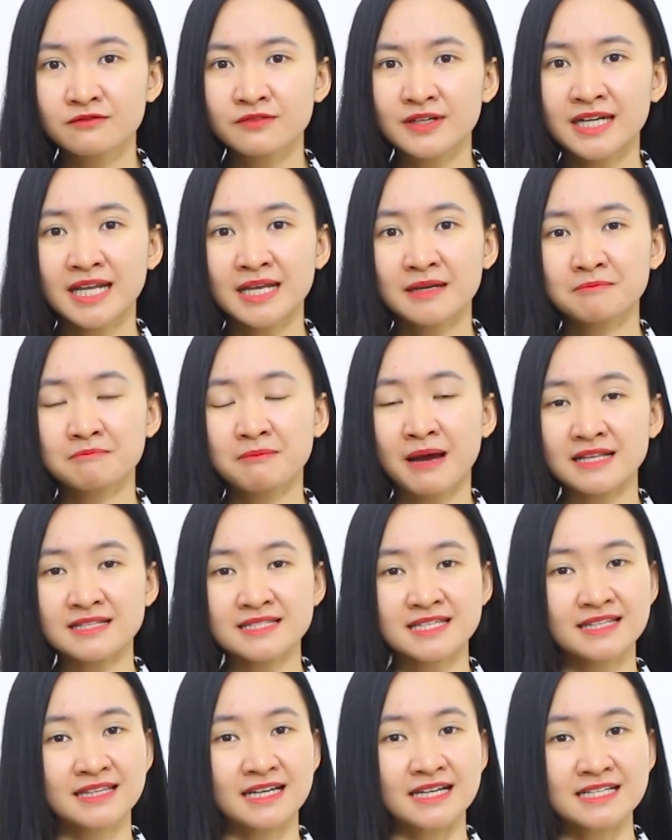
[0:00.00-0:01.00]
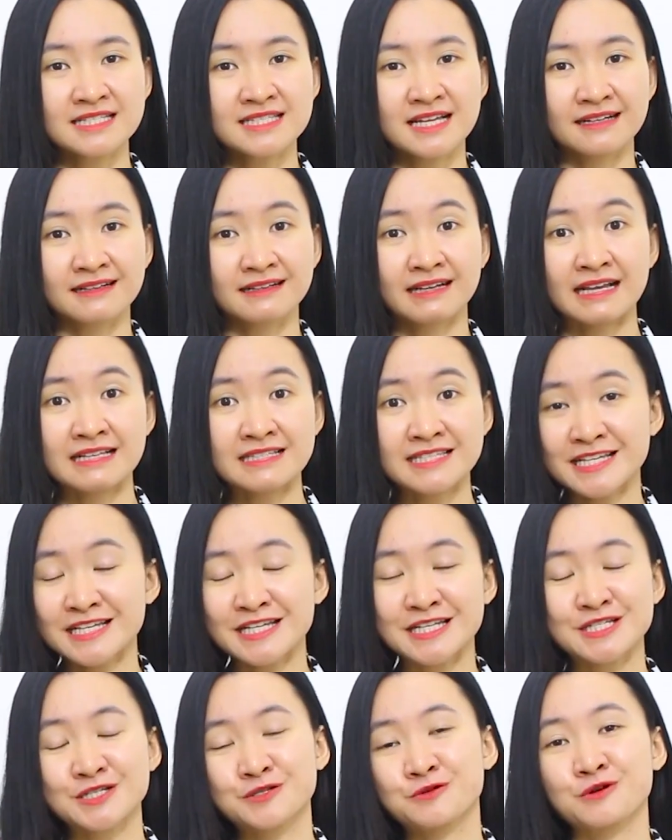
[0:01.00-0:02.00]
Vậy nên bạn sẽ thấy rằng cái
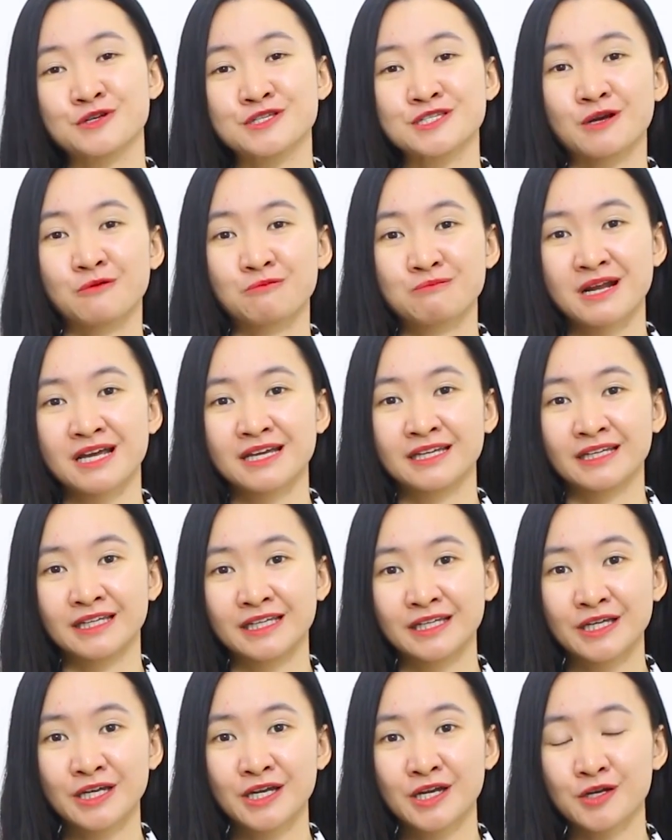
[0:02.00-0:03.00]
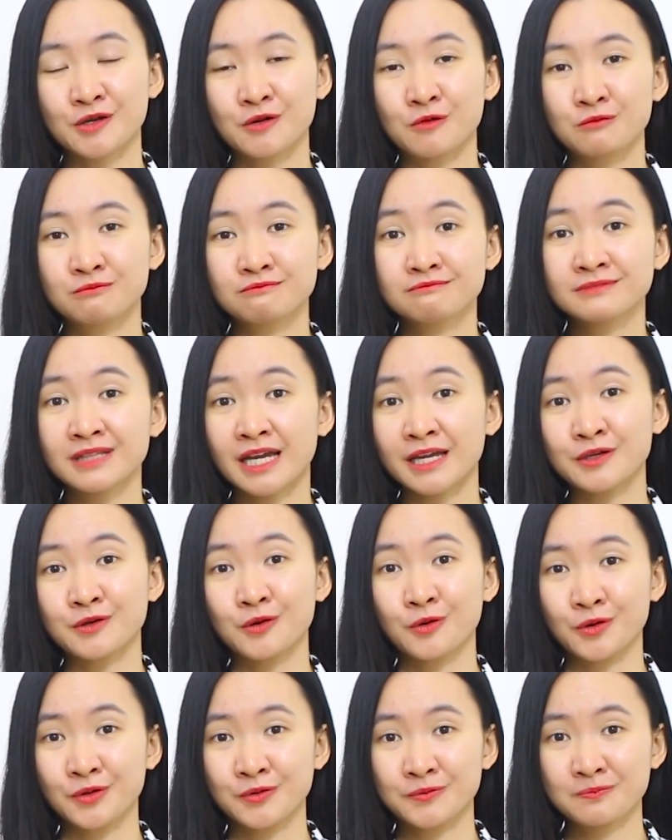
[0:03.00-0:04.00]
gì trên cuộc sống này cũng thay
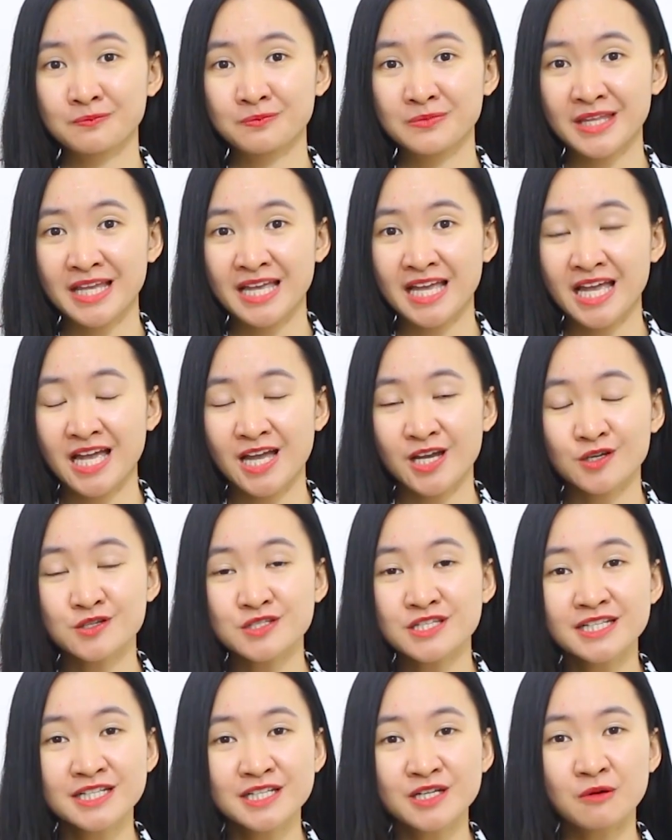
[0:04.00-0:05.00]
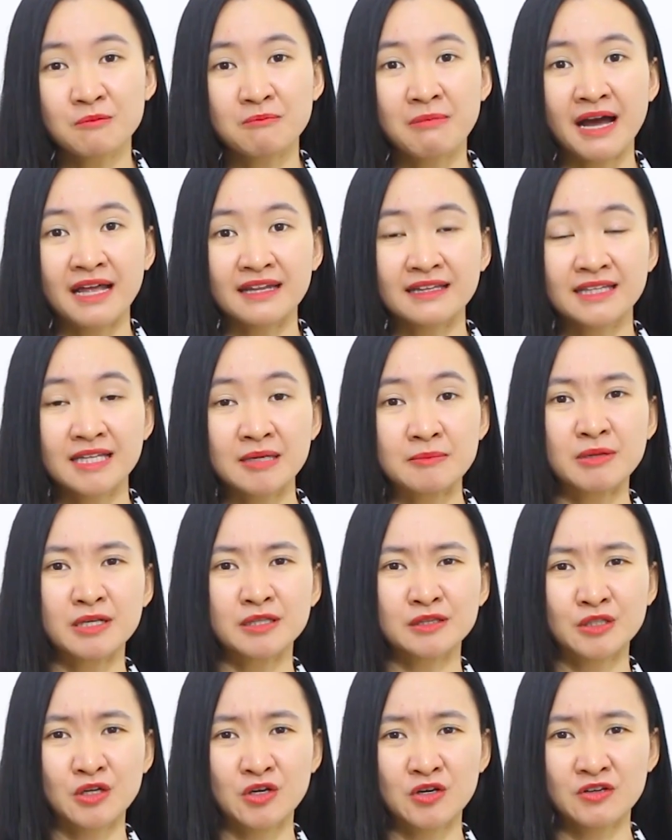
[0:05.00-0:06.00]
đổi. Có rất nhiều bạn tìm
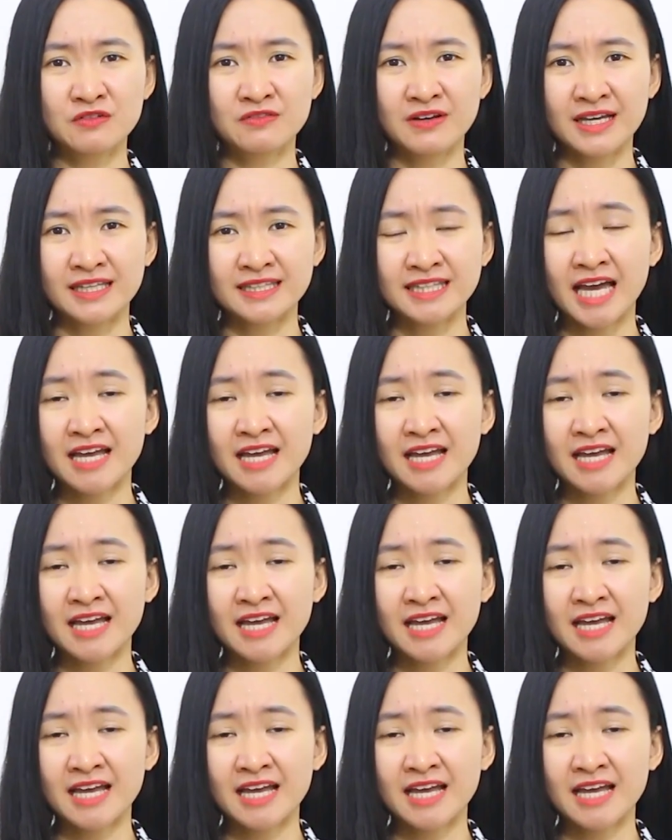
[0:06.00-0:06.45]
đến tôi và